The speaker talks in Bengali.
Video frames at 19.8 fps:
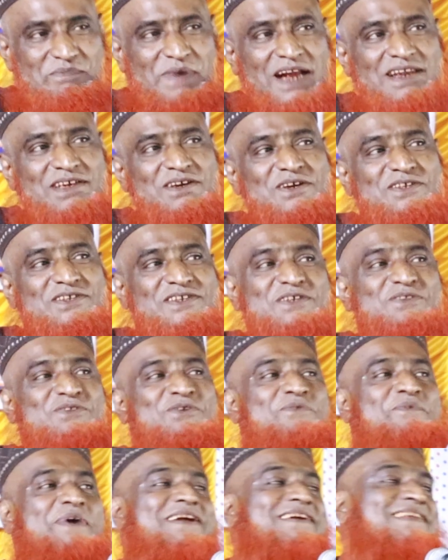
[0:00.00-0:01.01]
বাড়ি হচ্ছে
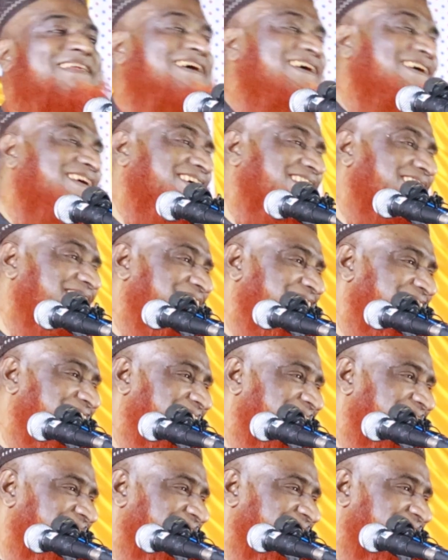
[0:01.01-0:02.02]
দু মাইলে
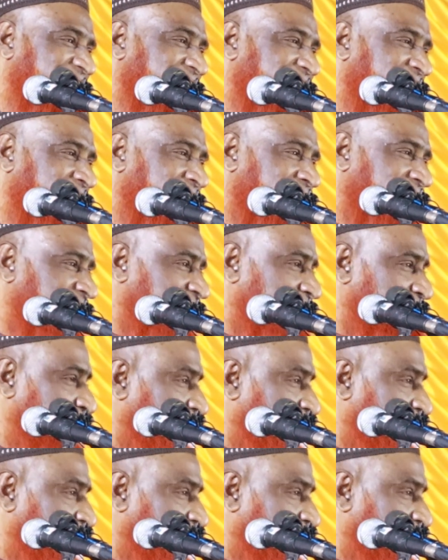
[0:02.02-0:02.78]
আর